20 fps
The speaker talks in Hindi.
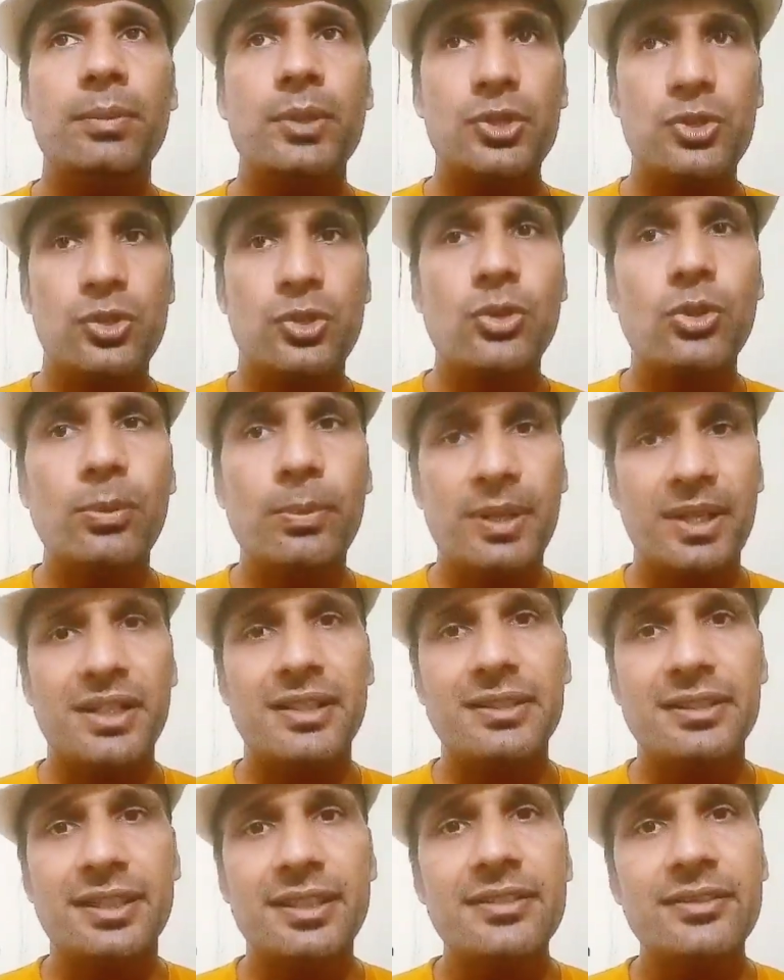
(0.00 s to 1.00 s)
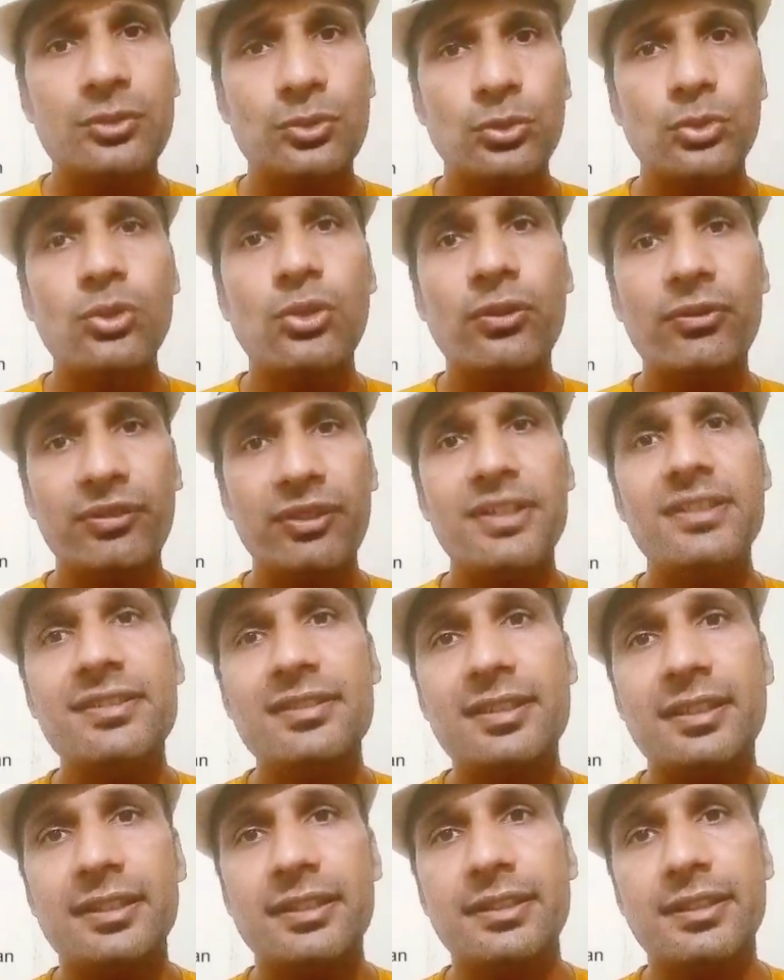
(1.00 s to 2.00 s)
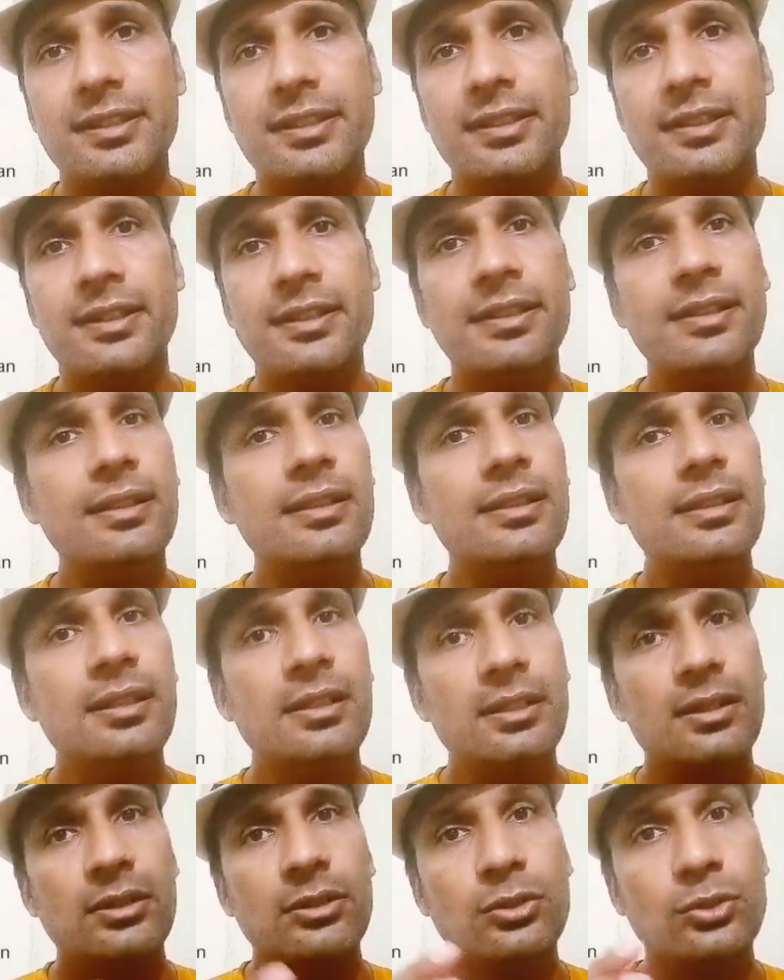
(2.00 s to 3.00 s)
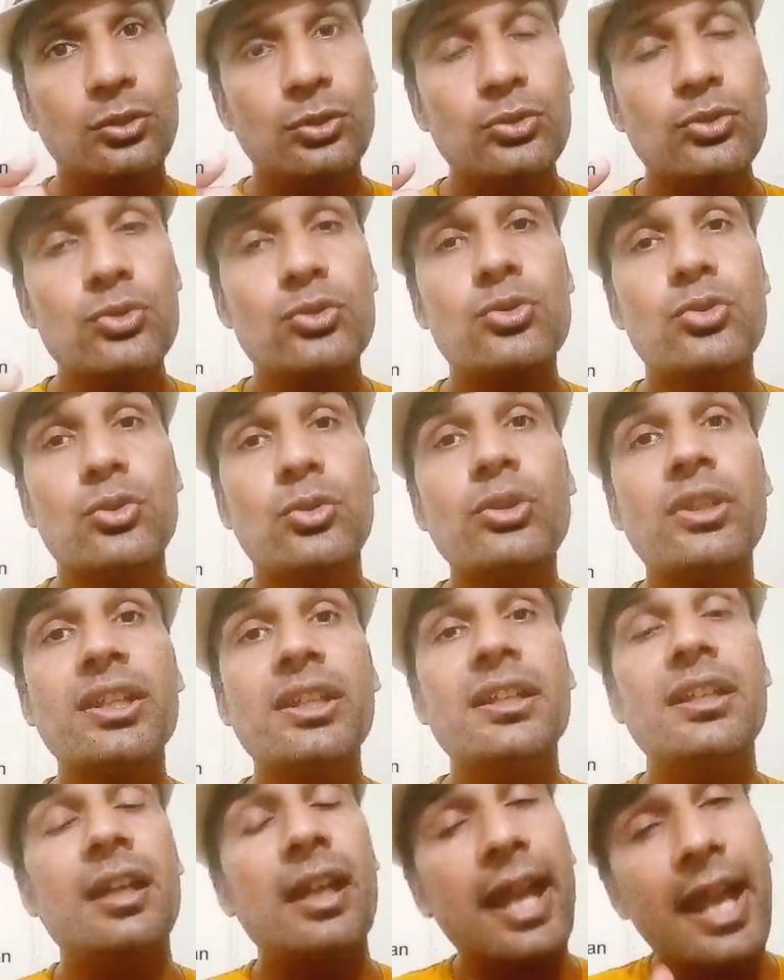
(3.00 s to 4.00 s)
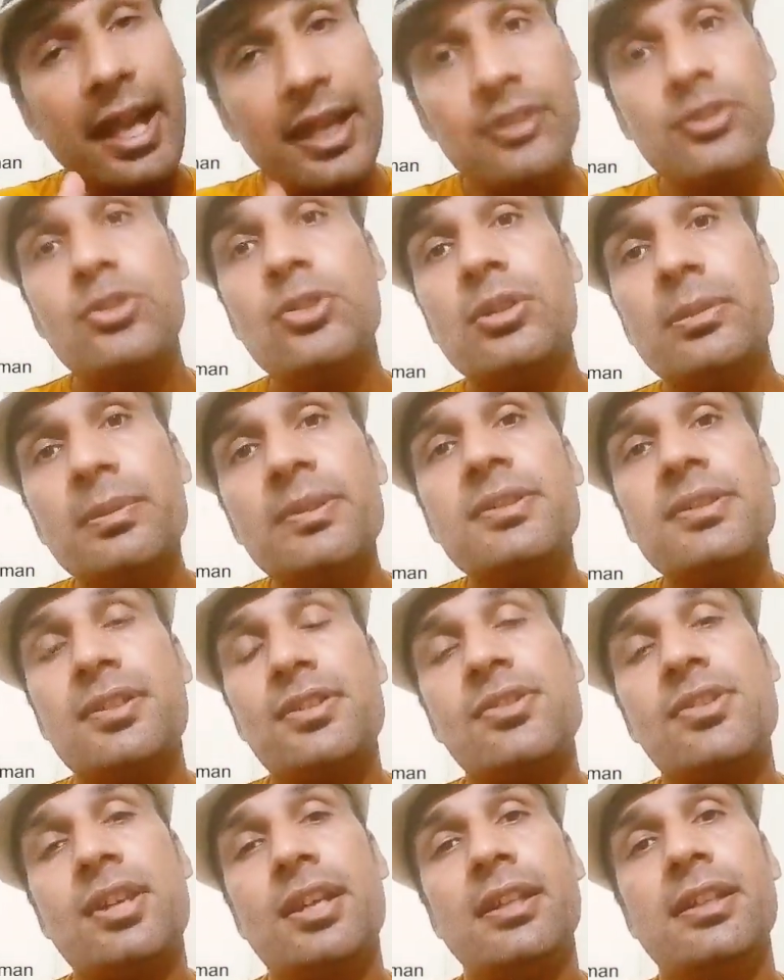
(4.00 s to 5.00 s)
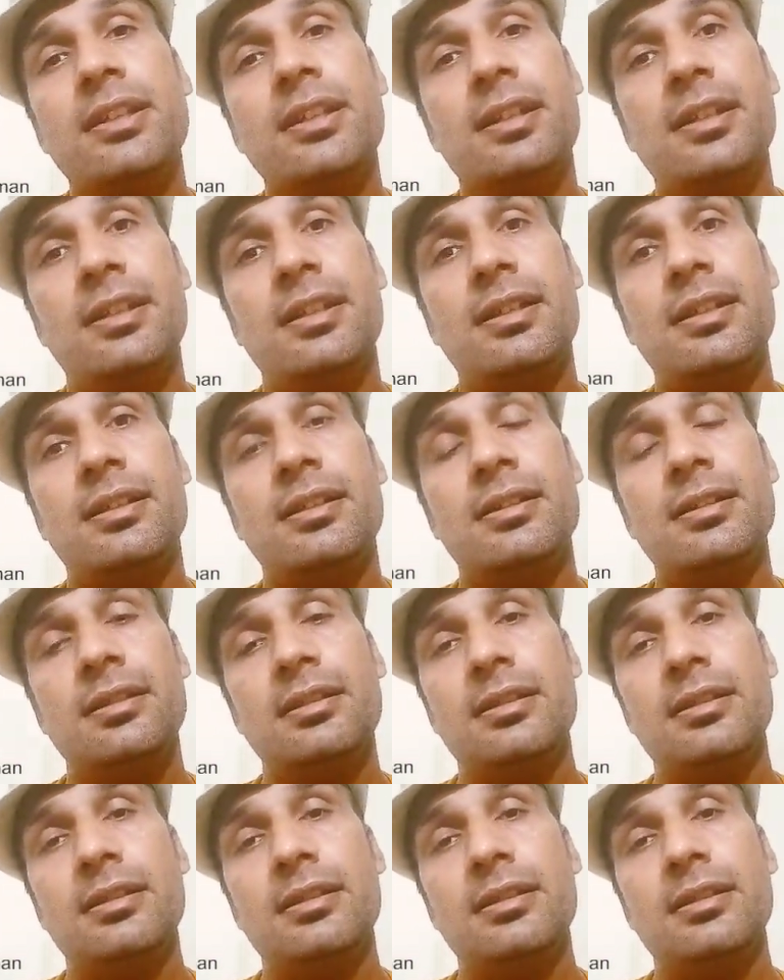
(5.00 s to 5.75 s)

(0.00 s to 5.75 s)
बच्चों को पढ़ाते हैं स्कूल को फीस देते हैं तो जो कि एक्चुअल में सच्चाई है